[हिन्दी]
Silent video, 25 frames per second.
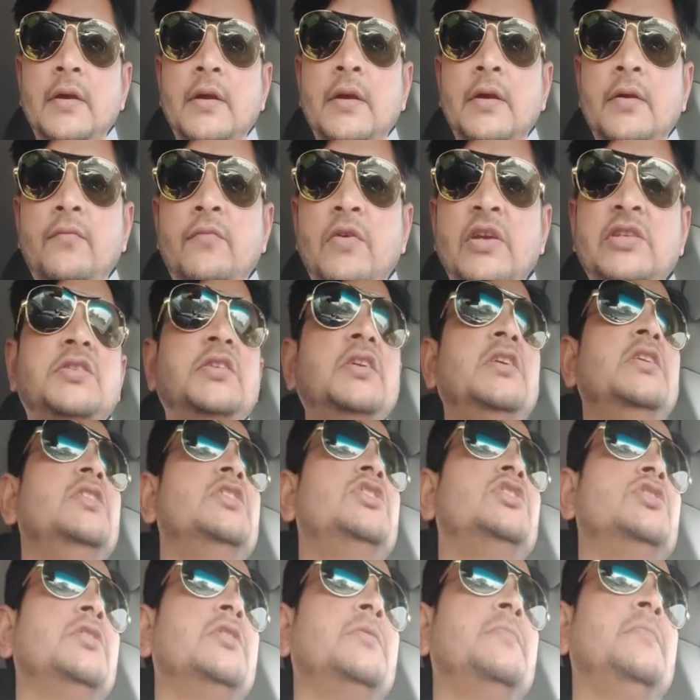
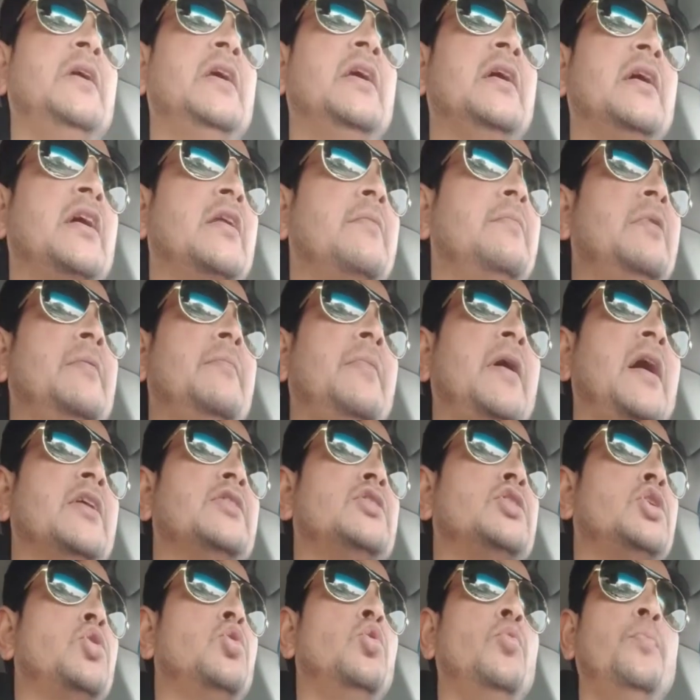प्रस्टीज में अगर मैं
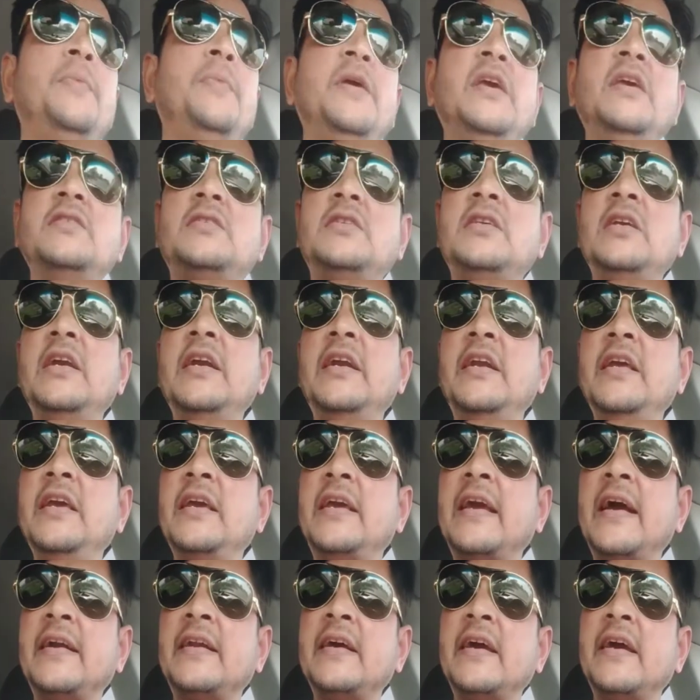बात करूं बी सी डी
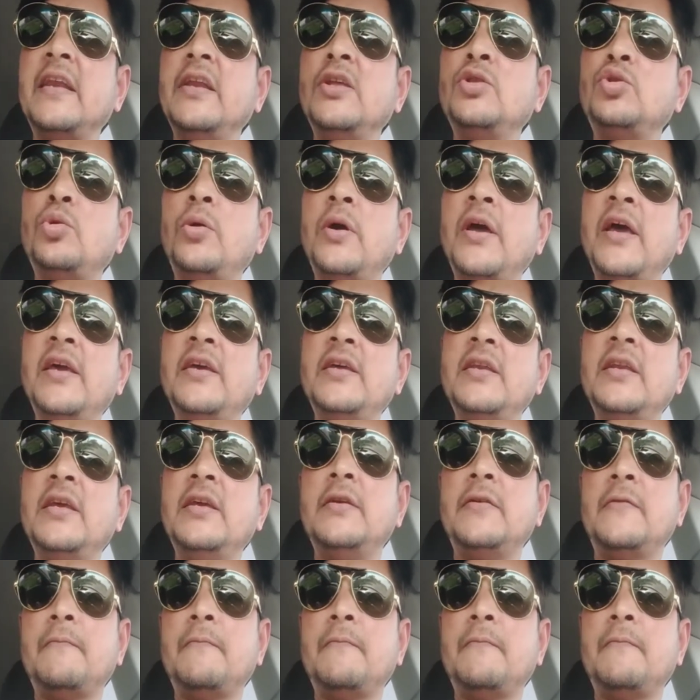कैटेगरी तो है ही नहीं